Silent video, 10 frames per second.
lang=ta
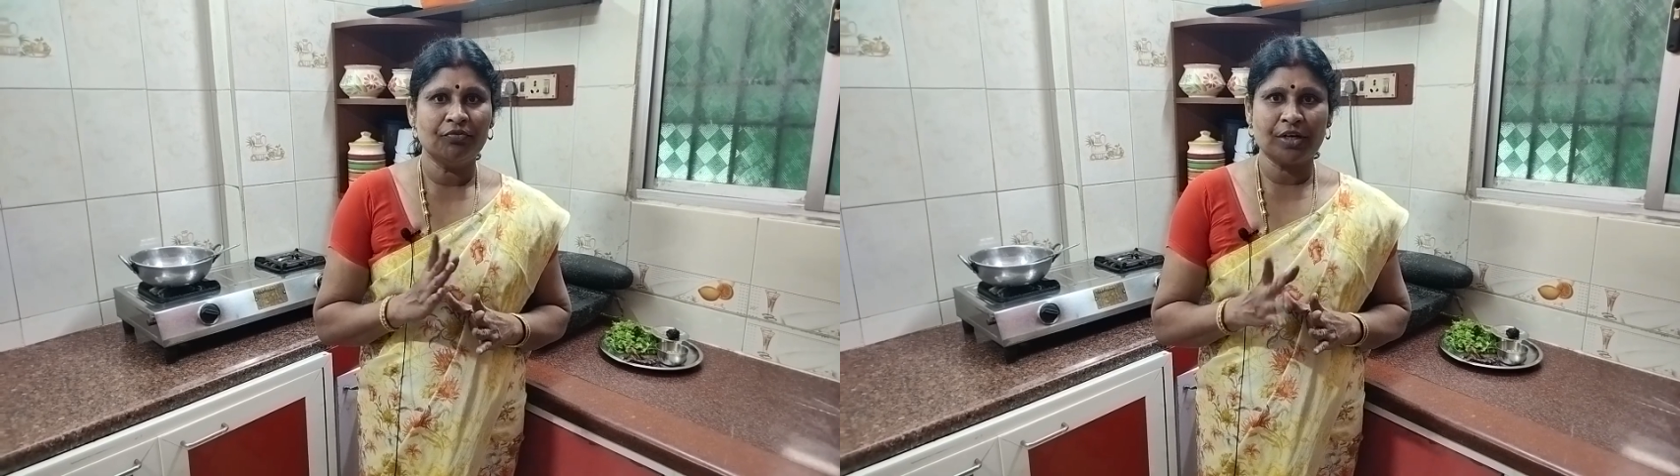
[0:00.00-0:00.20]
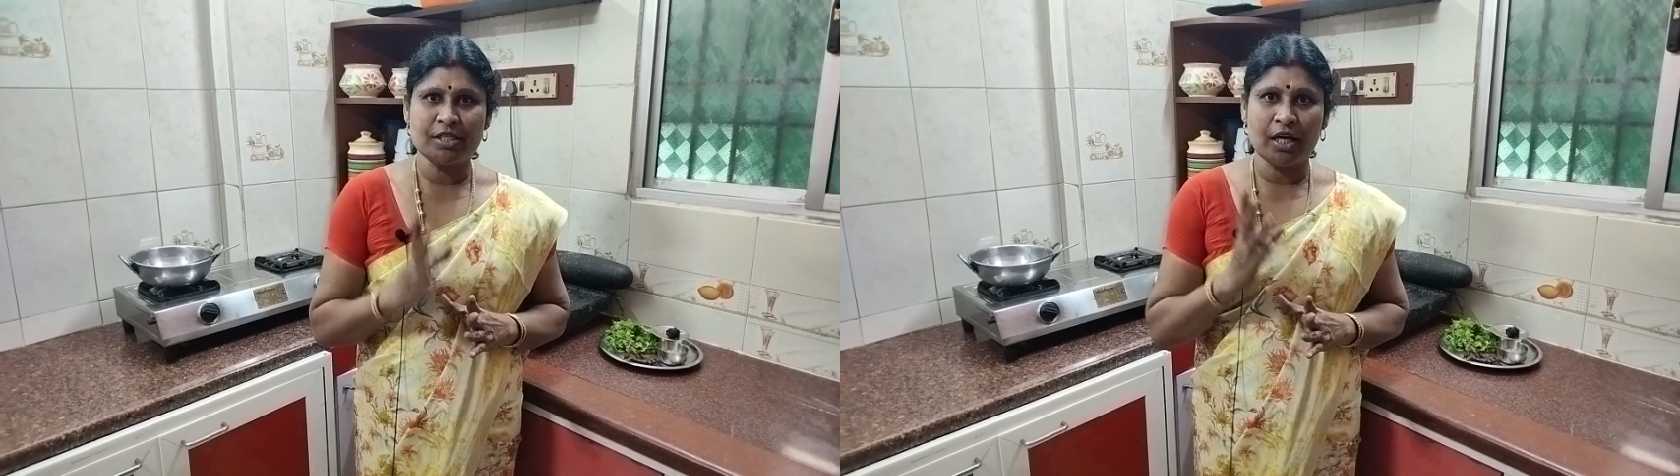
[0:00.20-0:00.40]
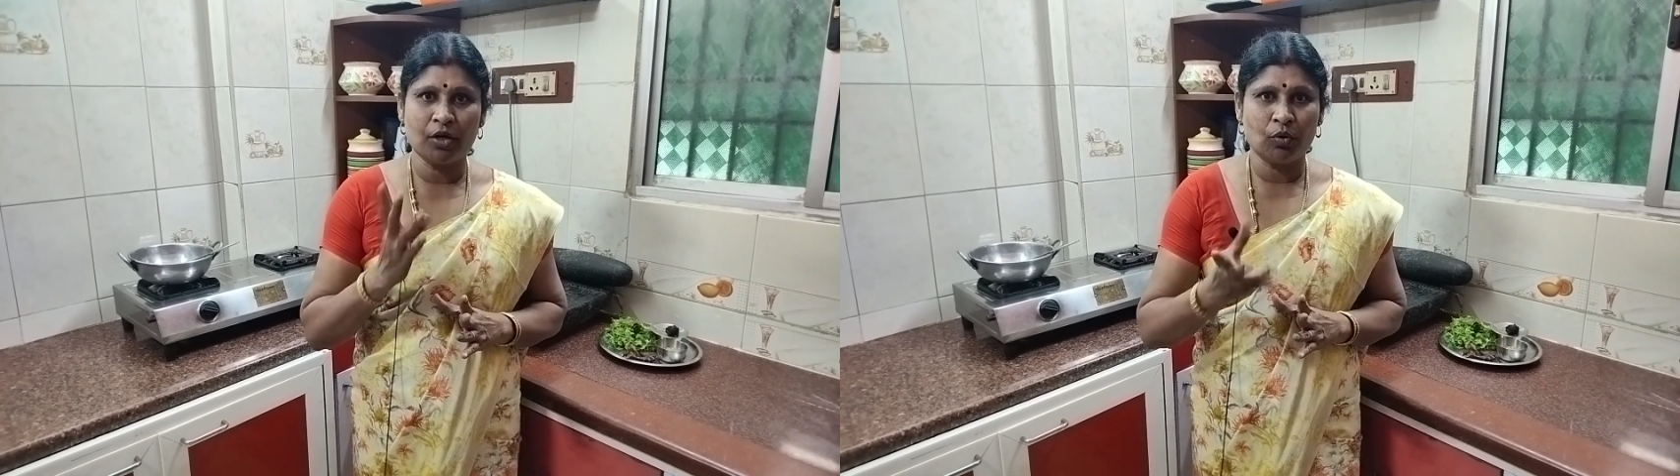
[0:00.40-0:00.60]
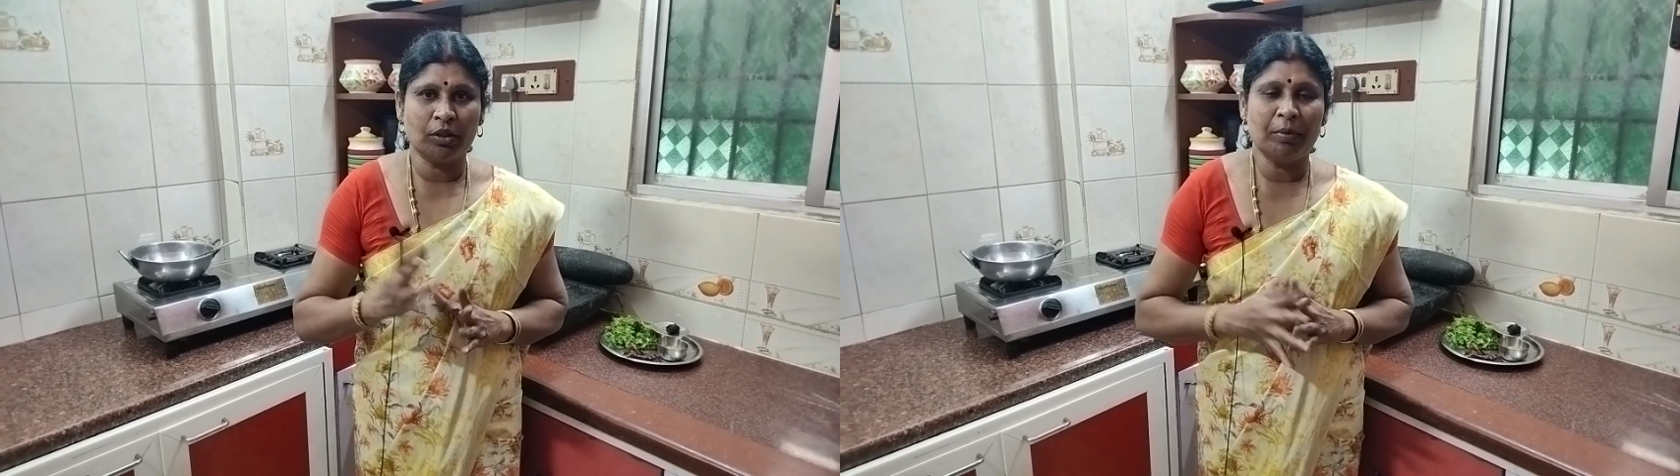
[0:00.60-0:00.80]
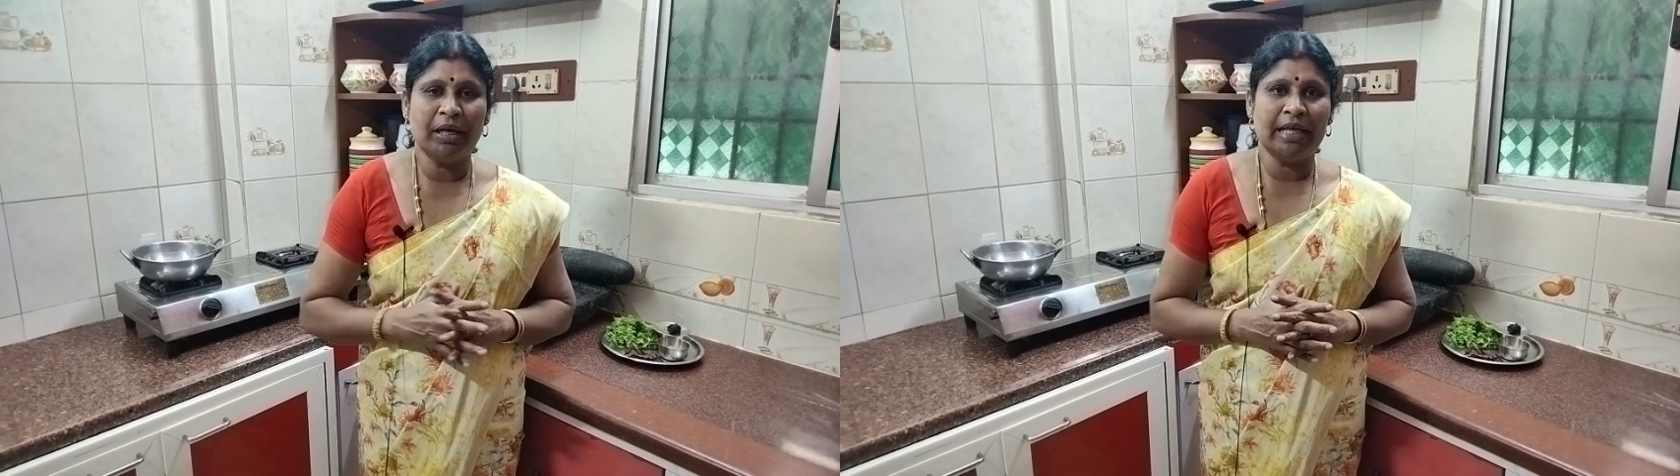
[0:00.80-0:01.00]
ஃப்ரெஷ்ஷான
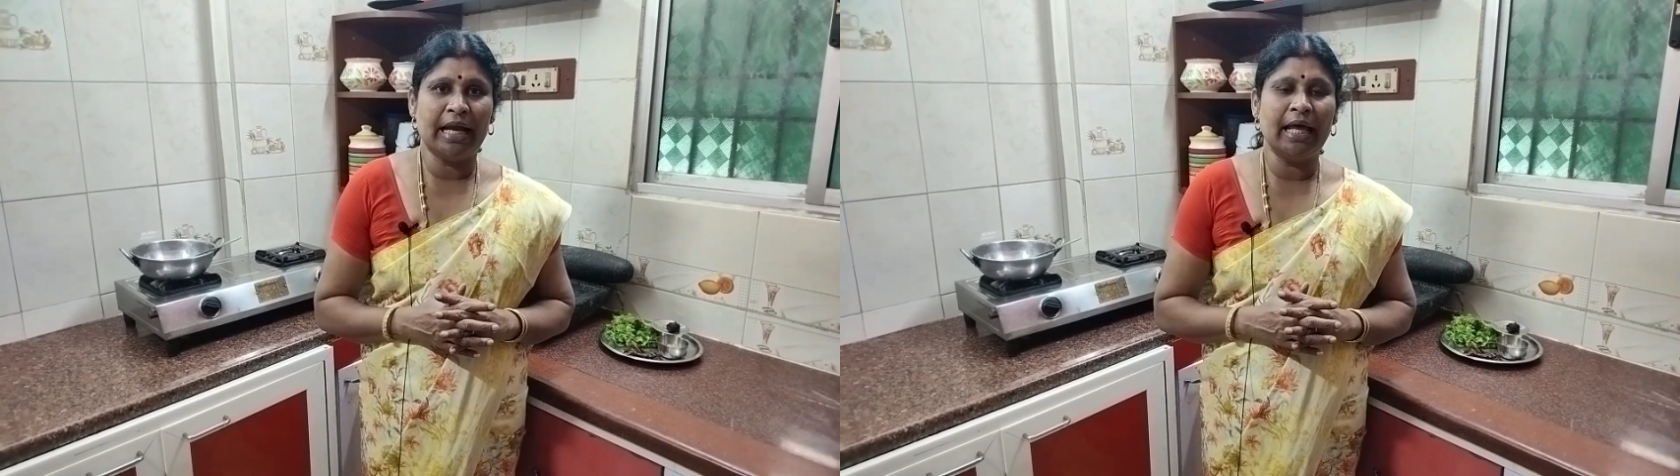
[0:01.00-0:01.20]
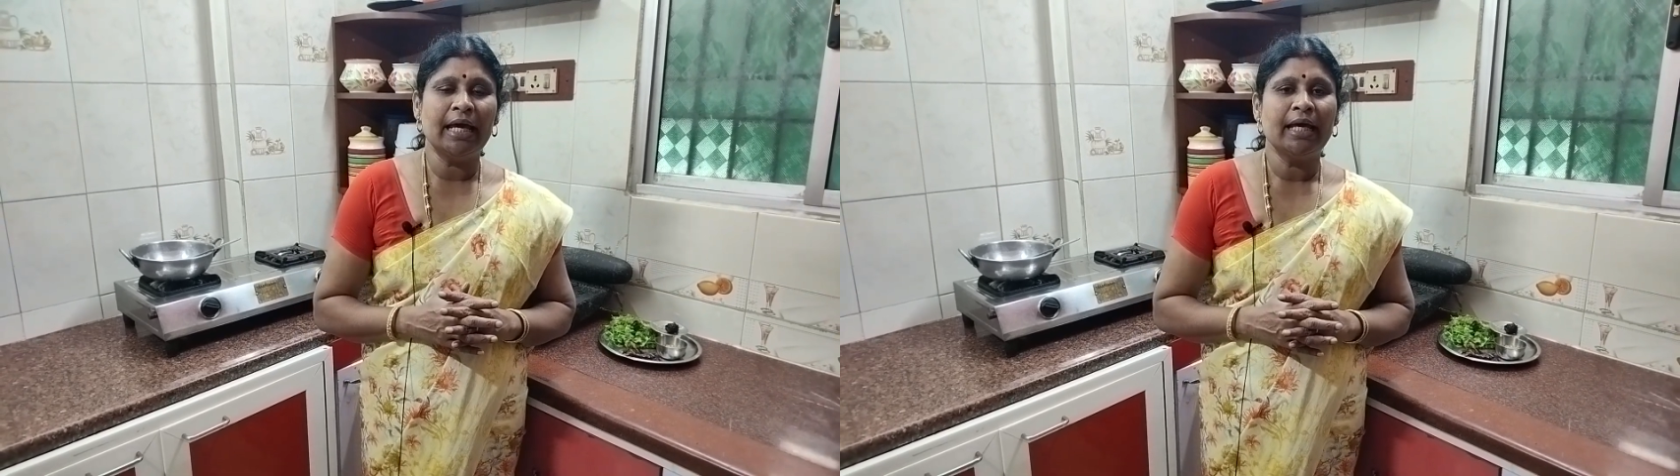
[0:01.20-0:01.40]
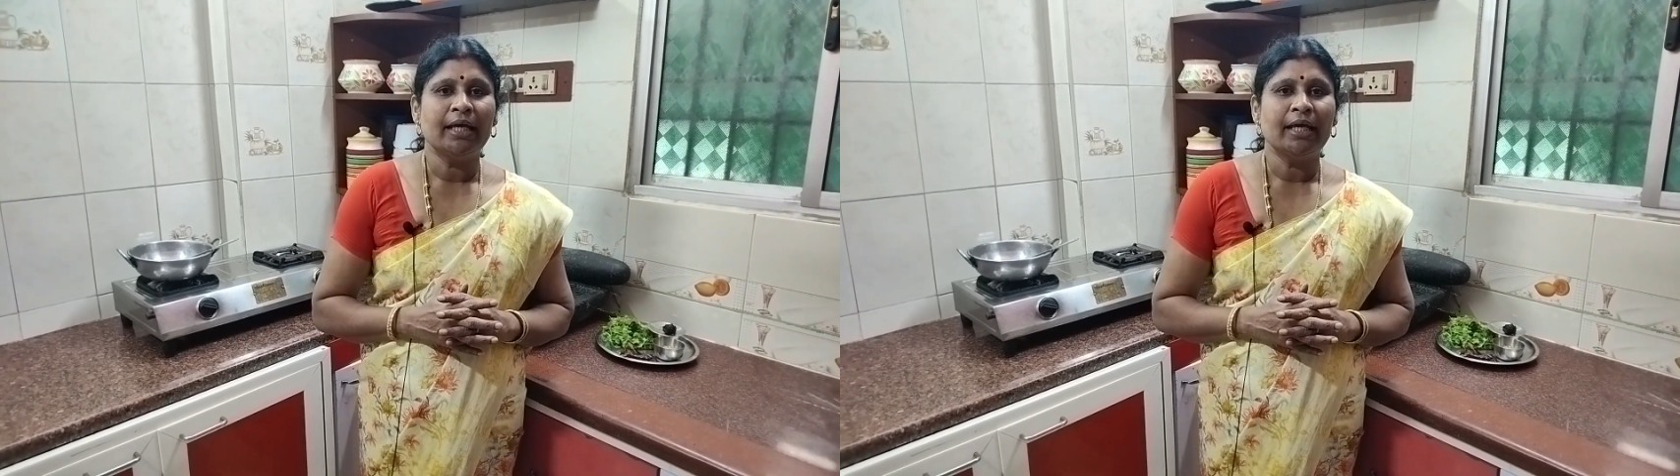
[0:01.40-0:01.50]
கொத்தமல்லி இலை